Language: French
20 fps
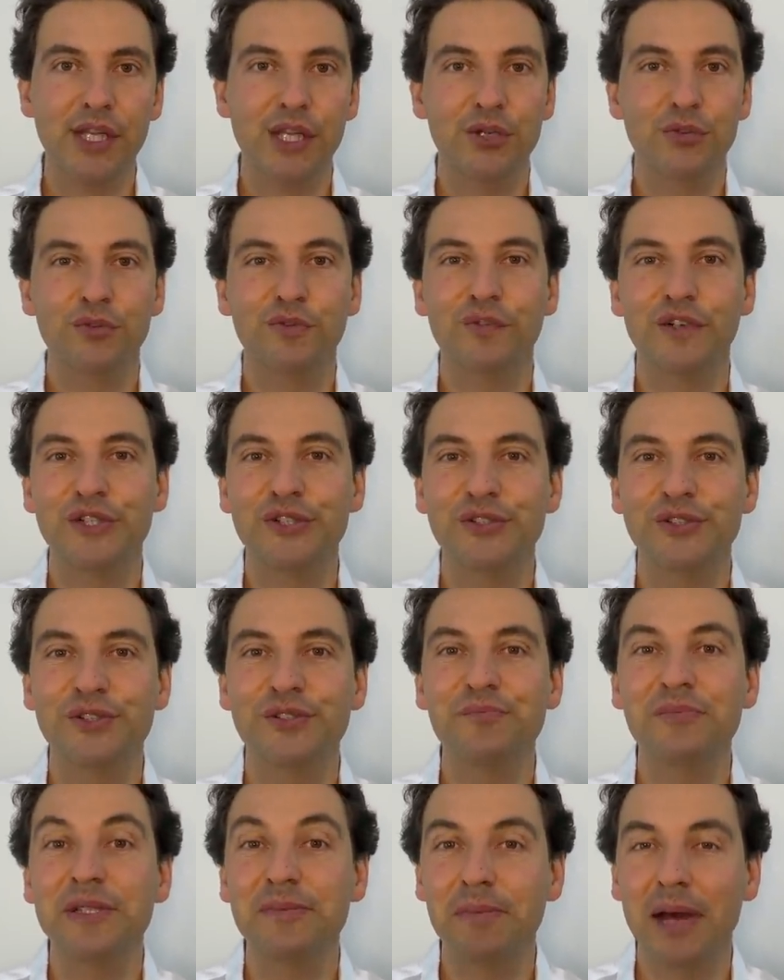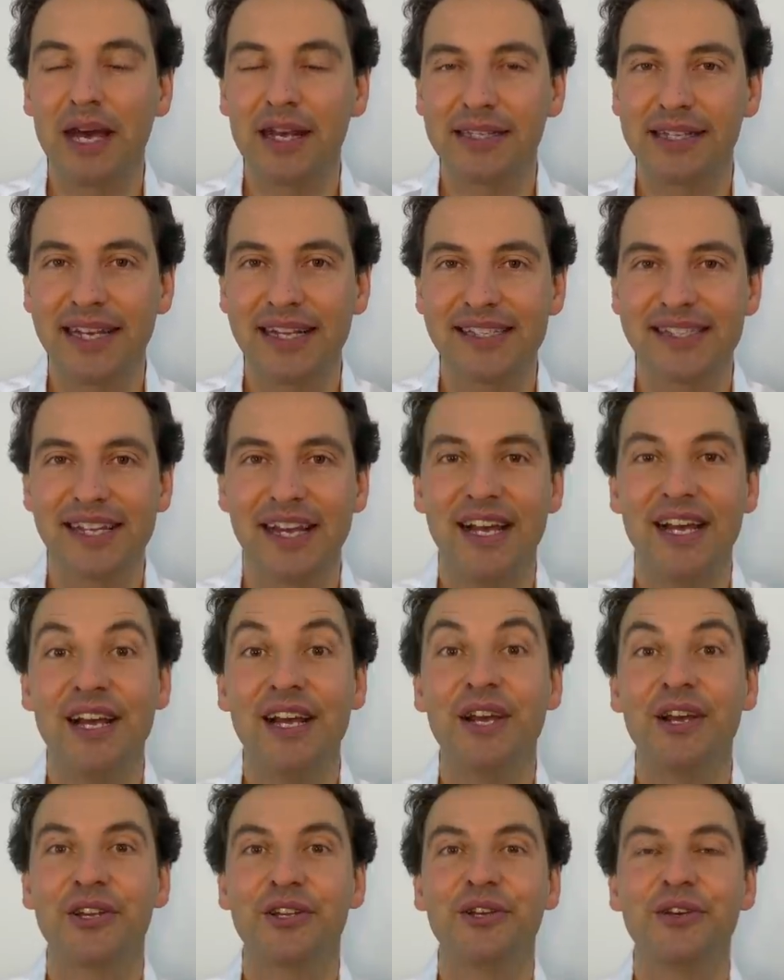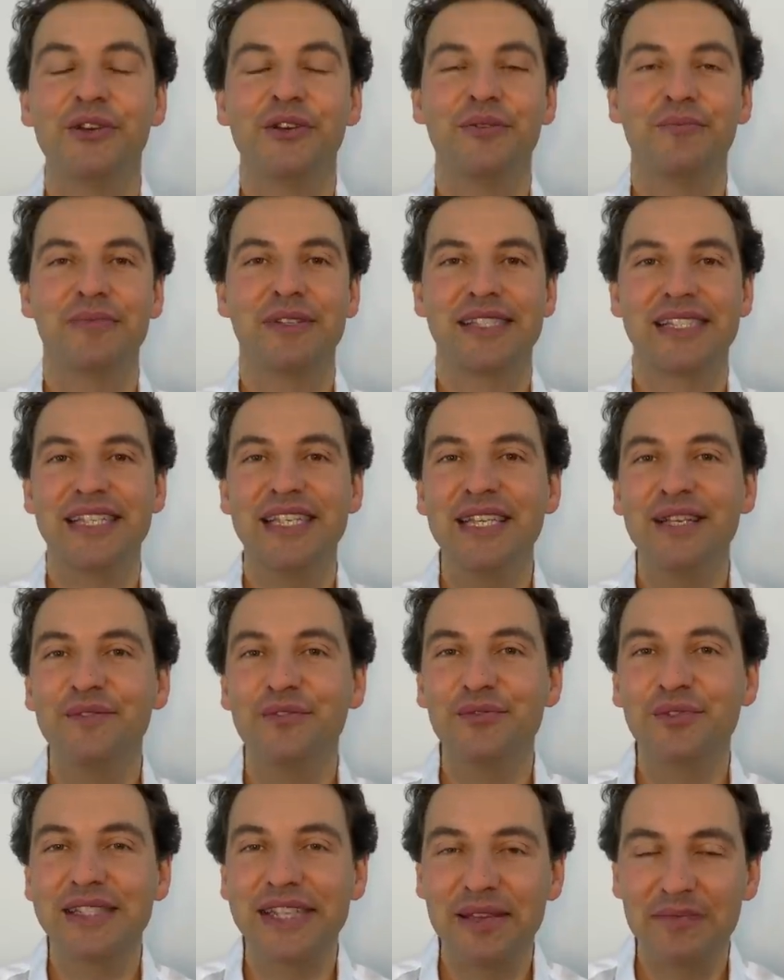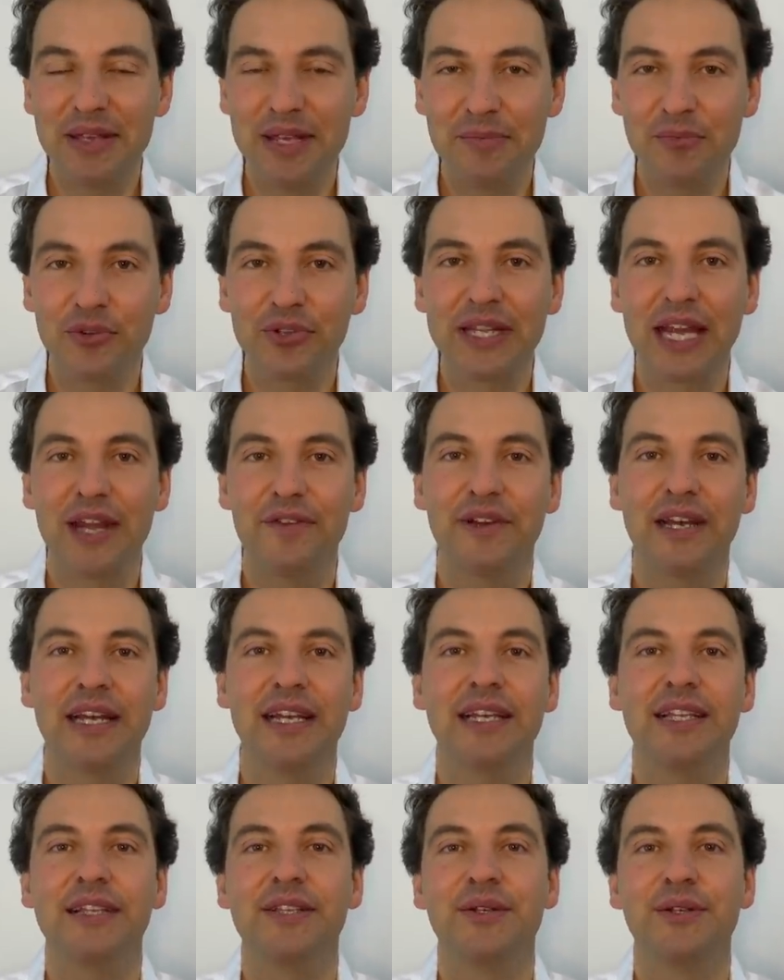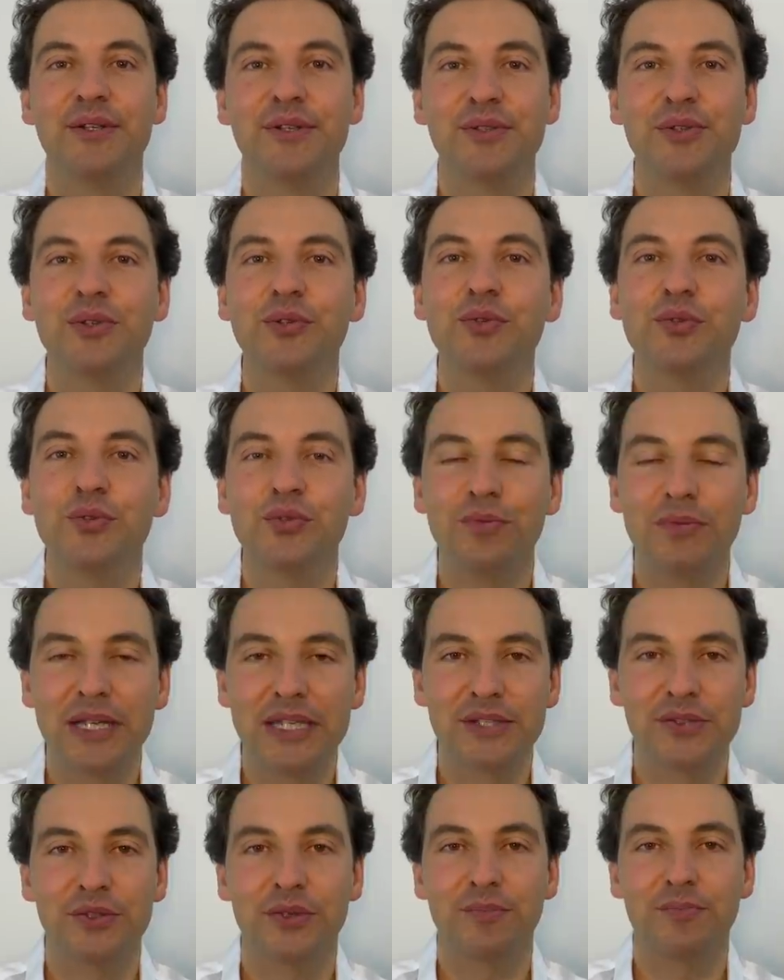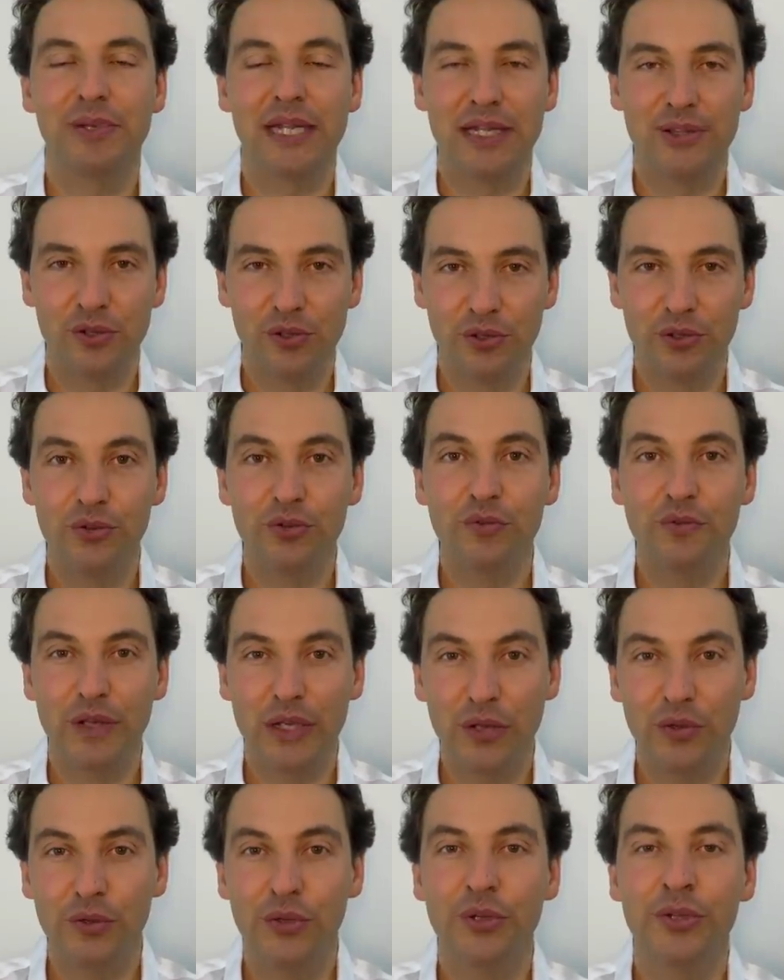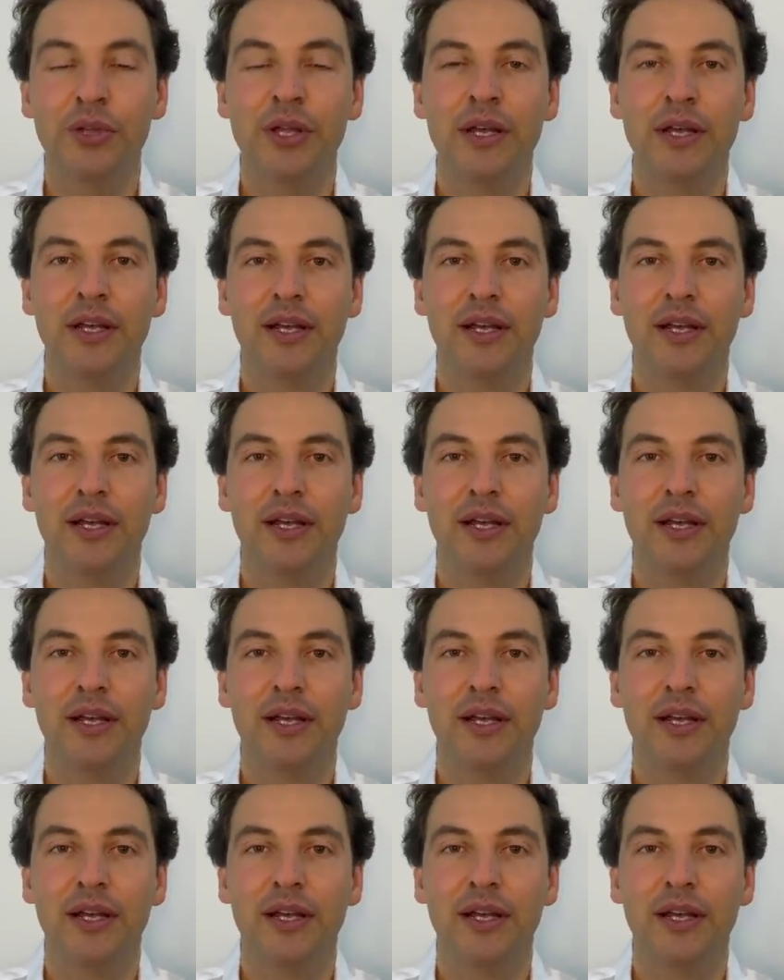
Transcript: je vous fais juste une petite parenthèse que si vous aimez mon travail euh, sur YouTube, là, sur Pleine Lune, Nouvelle Lune,